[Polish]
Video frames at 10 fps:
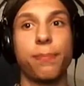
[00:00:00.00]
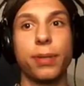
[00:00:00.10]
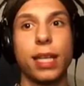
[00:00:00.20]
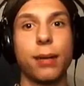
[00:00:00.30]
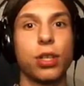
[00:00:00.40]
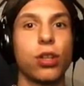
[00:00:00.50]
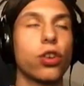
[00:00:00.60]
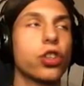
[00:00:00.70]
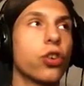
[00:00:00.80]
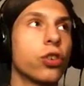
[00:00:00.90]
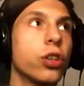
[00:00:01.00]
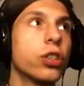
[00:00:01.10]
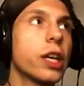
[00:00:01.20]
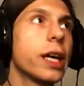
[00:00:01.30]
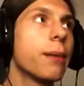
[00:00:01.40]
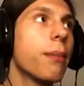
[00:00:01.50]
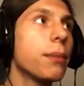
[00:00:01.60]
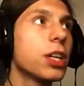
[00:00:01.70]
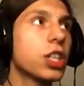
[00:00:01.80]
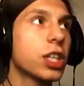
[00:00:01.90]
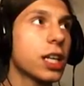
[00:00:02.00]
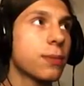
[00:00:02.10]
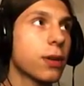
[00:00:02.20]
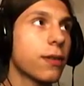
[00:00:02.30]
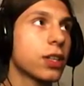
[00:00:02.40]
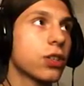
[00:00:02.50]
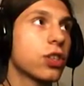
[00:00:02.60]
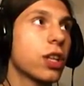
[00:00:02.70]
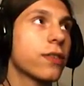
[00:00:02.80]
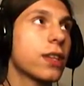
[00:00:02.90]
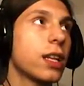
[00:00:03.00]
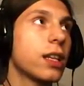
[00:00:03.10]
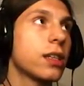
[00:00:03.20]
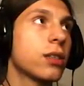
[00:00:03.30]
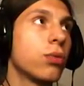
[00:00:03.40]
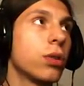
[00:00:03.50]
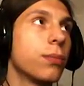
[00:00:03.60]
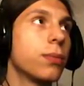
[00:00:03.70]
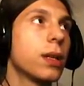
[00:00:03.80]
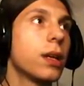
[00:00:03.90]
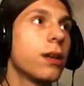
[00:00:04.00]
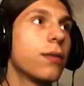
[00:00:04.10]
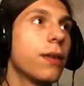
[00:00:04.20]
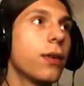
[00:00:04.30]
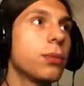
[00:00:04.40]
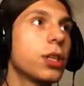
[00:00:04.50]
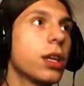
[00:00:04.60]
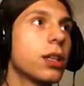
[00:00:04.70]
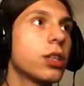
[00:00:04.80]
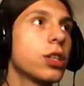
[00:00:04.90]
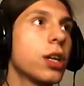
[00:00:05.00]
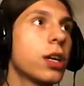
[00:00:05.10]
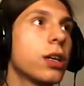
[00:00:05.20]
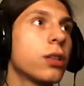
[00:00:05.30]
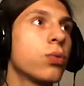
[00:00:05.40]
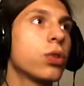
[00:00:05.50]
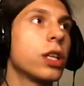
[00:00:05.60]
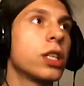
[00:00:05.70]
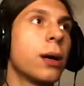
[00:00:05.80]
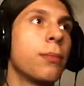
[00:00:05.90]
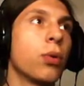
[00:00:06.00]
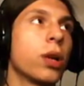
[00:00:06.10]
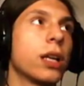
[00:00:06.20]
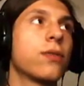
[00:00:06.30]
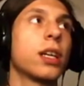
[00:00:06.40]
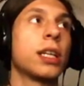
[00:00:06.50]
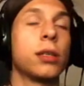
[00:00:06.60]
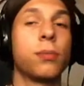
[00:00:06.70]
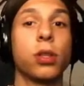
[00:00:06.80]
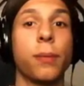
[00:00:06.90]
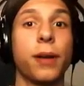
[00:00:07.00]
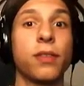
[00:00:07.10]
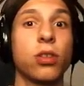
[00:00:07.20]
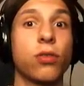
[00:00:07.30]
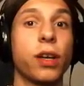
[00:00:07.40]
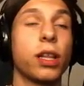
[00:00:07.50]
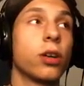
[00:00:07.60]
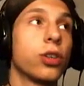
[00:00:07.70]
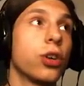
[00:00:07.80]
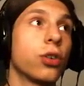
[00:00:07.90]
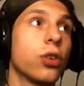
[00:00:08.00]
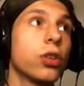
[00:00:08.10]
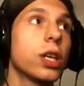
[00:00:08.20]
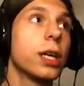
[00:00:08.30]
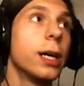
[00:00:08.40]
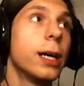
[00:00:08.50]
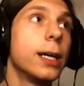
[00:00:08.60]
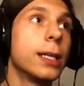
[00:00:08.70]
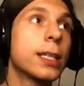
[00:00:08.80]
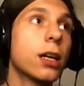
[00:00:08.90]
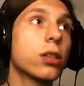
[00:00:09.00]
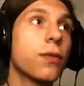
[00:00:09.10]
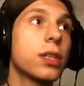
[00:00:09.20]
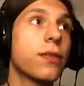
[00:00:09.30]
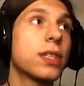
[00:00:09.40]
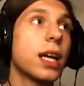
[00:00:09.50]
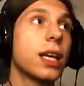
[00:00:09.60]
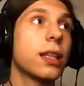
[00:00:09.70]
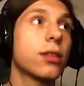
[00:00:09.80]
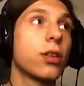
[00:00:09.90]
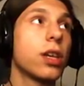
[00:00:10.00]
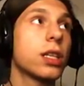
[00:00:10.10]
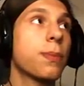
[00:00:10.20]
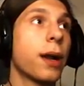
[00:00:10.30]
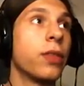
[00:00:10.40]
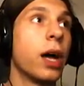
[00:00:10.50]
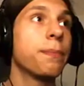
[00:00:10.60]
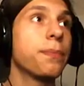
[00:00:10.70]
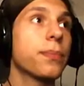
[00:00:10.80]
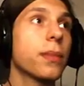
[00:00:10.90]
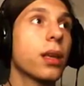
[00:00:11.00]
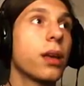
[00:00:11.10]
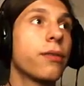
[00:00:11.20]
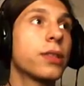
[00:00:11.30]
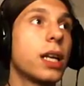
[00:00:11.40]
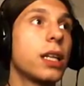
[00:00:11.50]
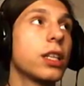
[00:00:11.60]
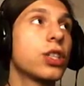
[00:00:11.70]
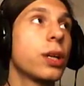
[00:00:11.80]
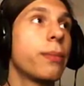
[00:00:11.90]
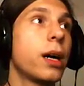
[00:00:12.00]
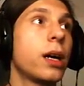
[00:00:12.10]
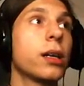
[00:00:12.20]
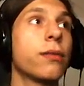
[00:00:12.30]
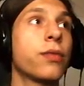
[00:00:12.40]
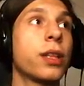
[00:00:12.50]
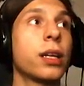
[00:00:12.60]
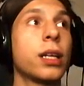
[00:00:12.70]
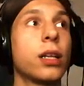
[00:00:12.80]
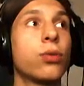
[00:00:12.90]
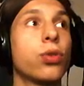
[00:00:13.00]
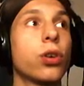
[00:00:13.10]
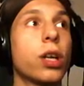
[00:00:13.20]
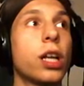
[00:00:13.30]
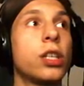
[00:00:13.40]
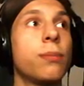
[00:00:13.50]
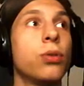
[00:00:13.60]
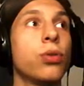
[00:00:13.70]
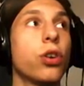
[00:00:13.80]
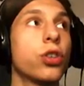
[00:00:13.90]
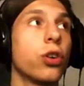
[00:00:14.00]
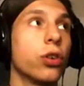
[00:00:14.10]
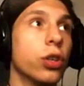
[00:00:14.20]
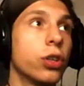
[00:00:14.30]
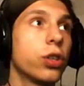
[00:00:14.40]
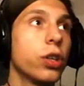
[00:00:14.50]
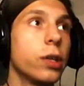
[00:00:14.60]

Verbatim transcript: postaram się to osiągnąć. Mam jeszcze czas, ponieważ odcinek wcale nie jest długi. Wydawało mi się kiedyś, że dłużej trzeba było grać w tę grę, żeby naprawdę coś fajnego osiągnąć. E, z tego co widzę wcale to nie jest prawda. E, wcale nie trzeba w tę grę dużo grać, żeby dużo osiągnąć.